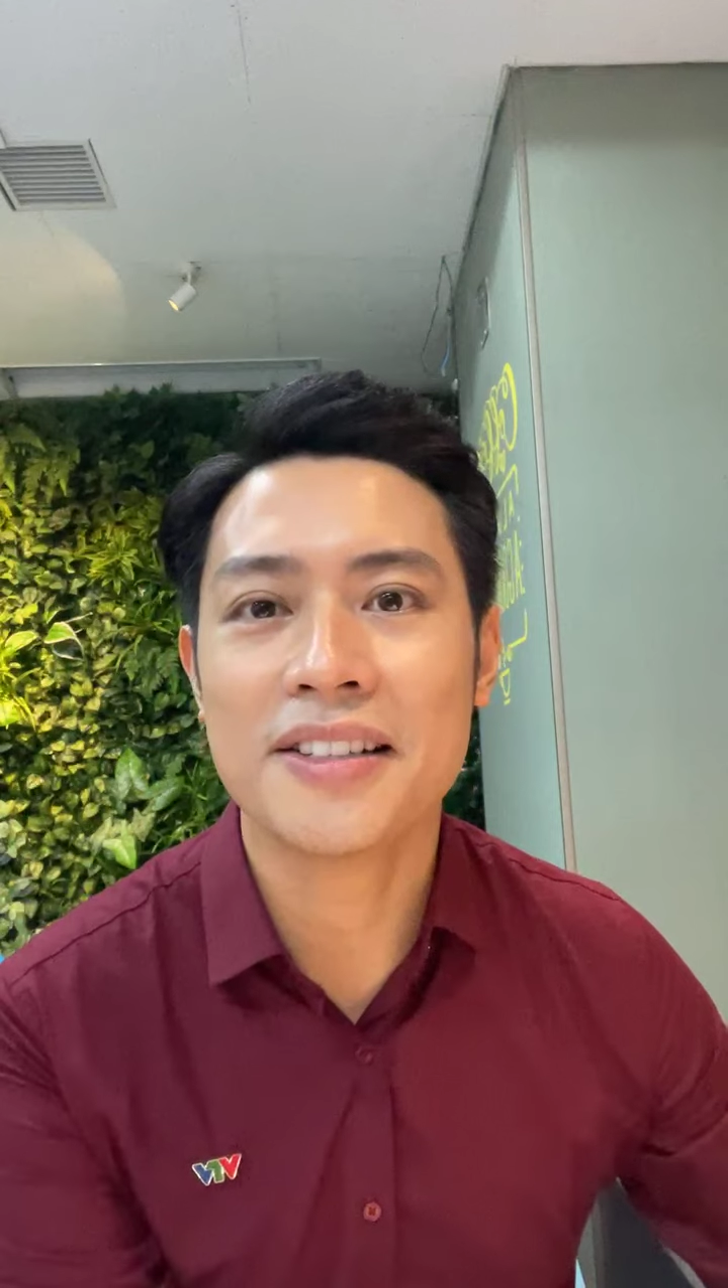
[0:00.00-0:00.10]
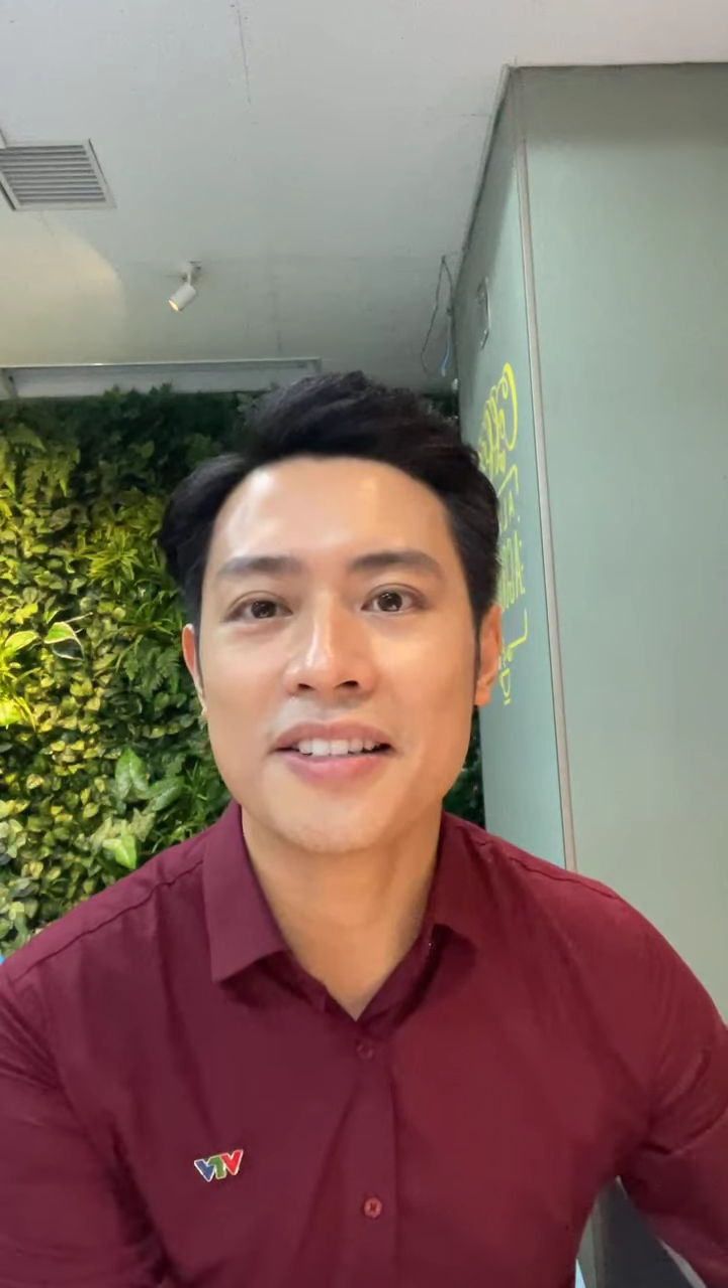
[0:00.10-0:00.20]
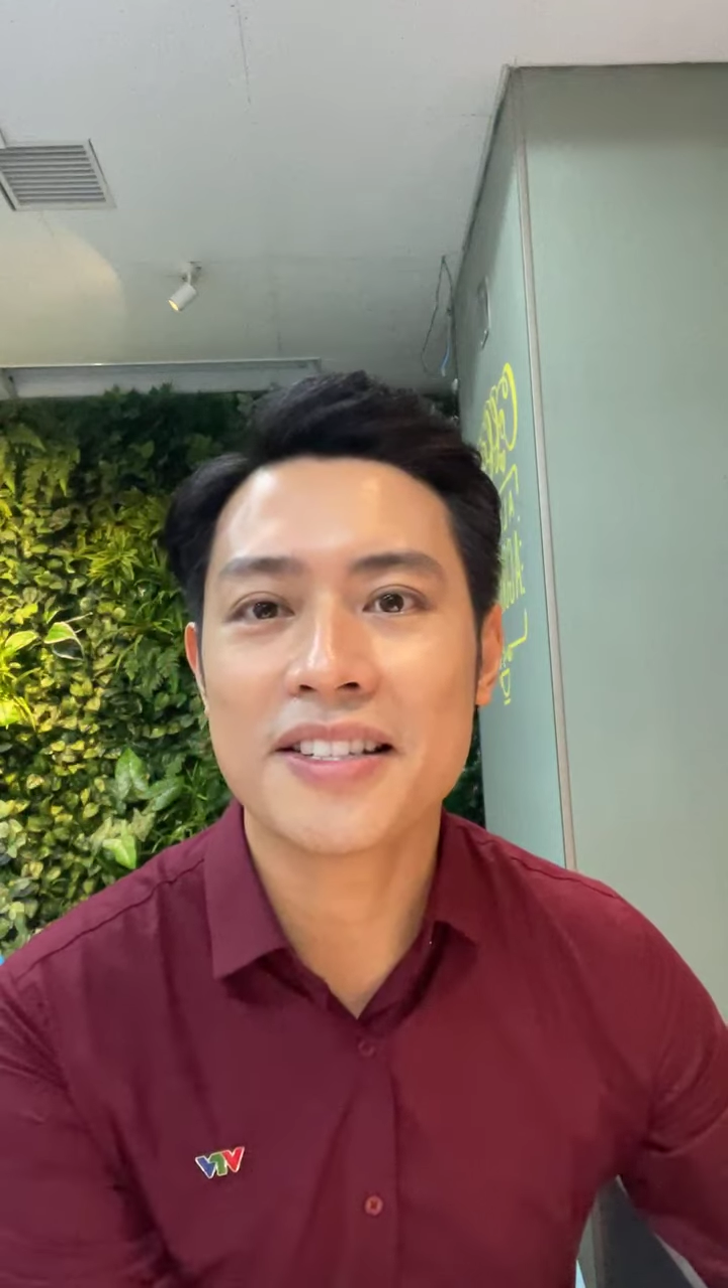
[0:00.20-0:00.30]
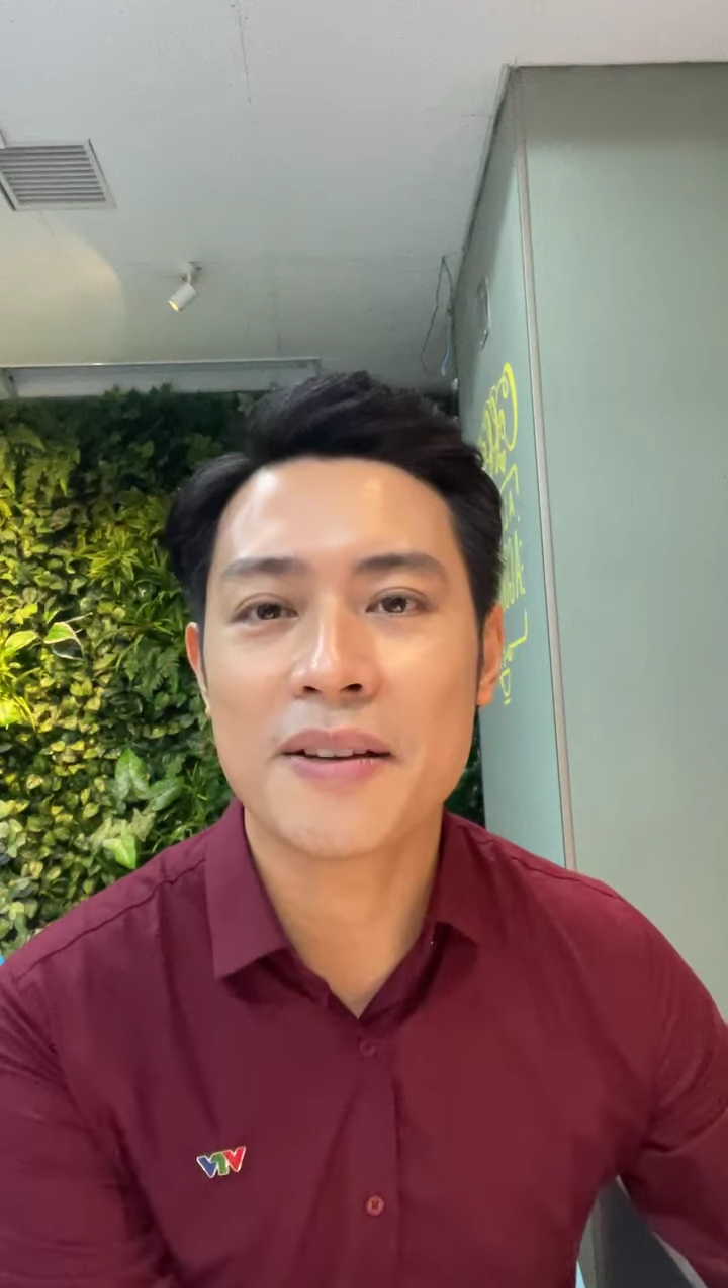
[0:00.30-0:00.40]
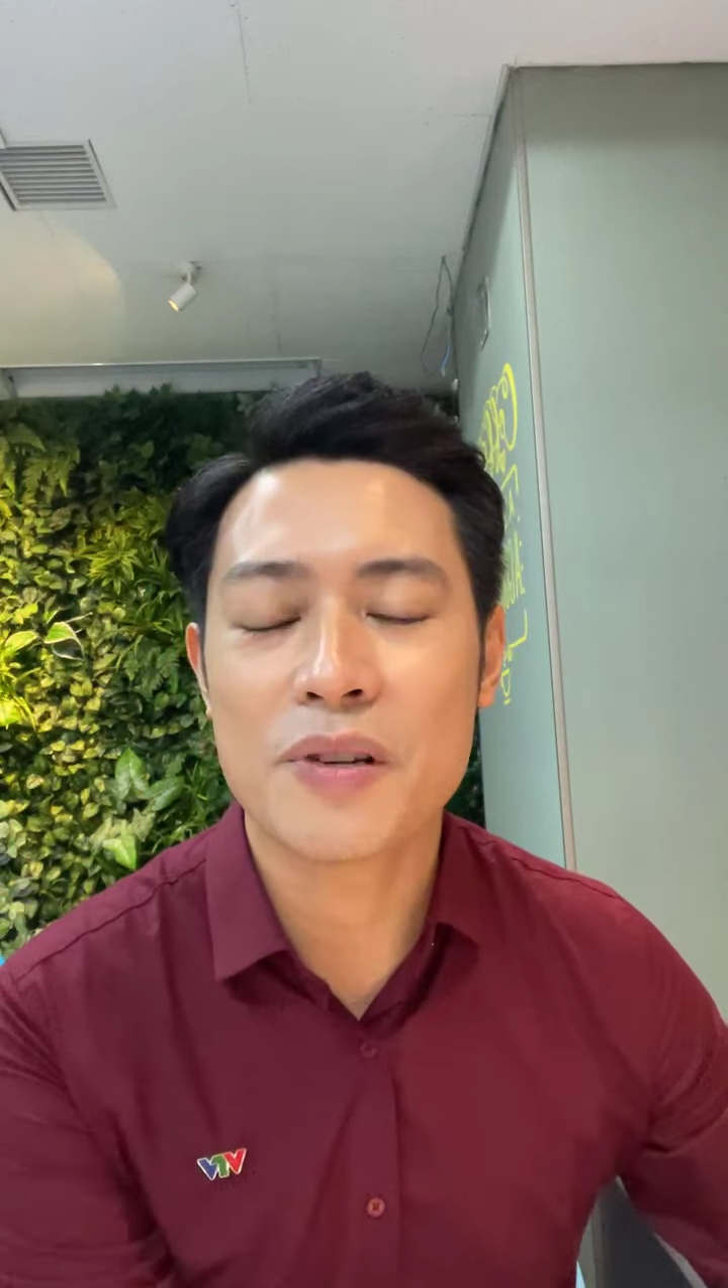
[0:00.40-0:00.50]
như
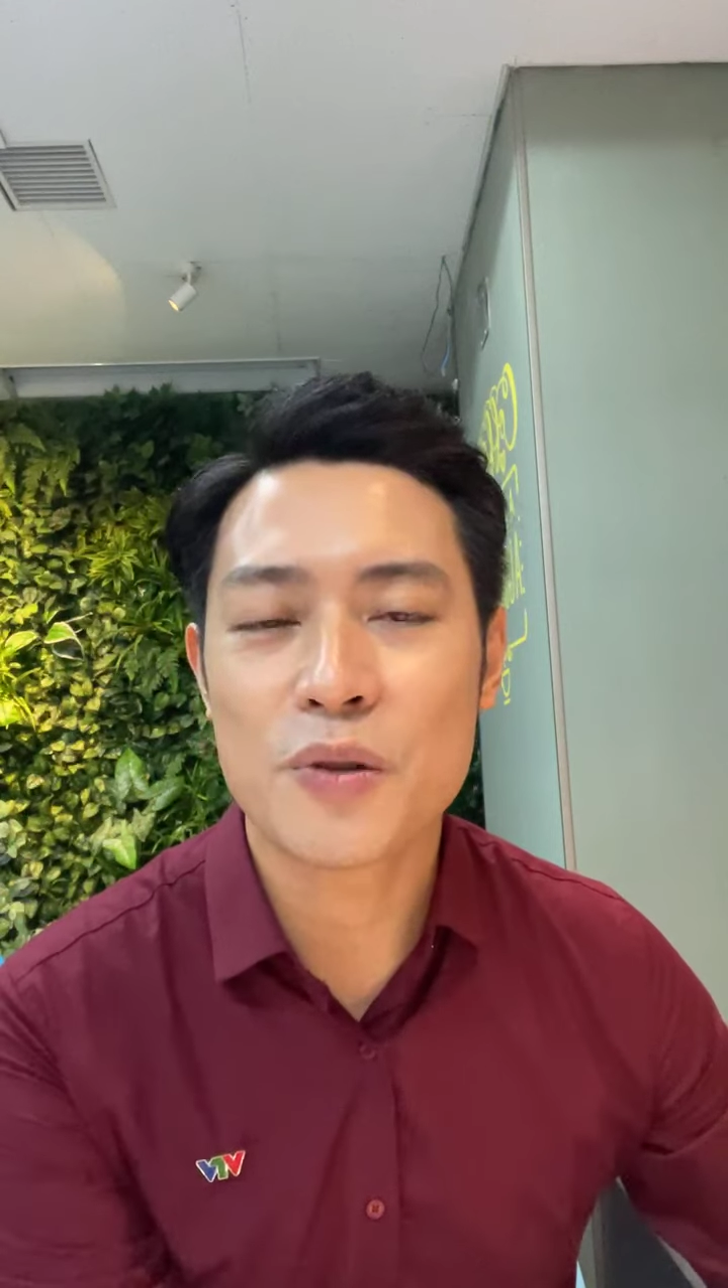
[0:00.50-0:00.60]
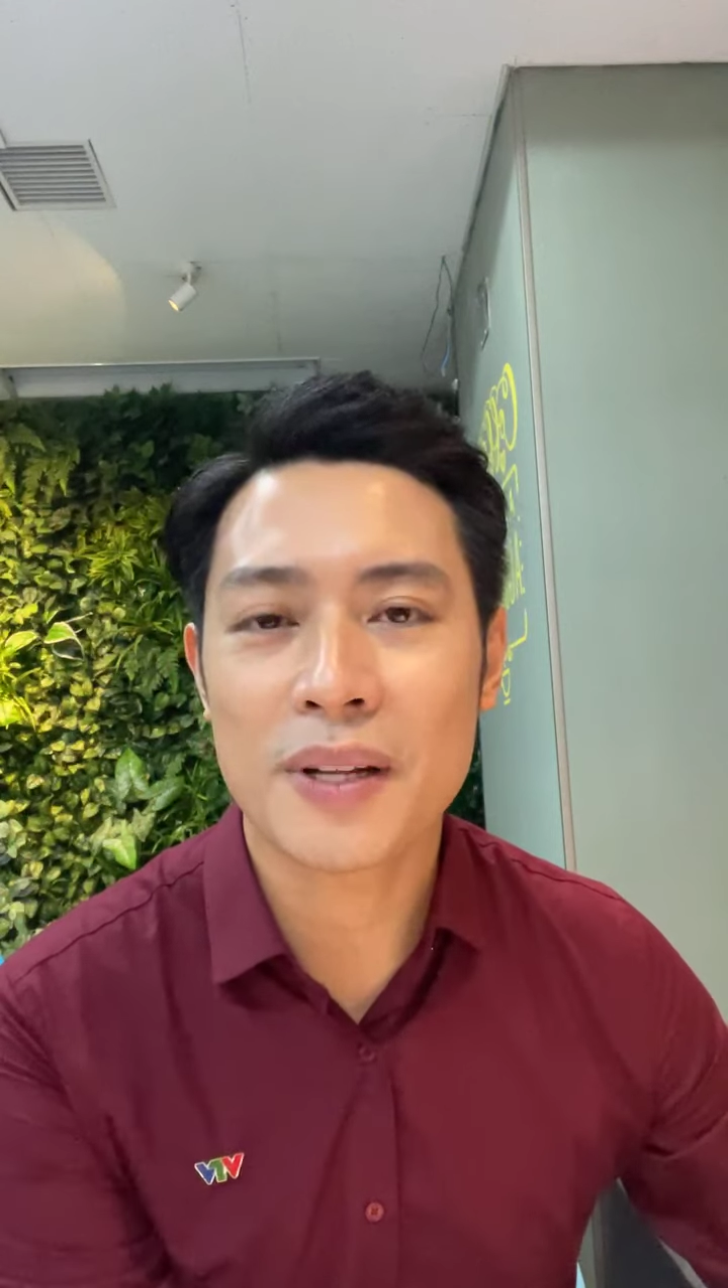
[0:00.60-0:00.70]
những gì mà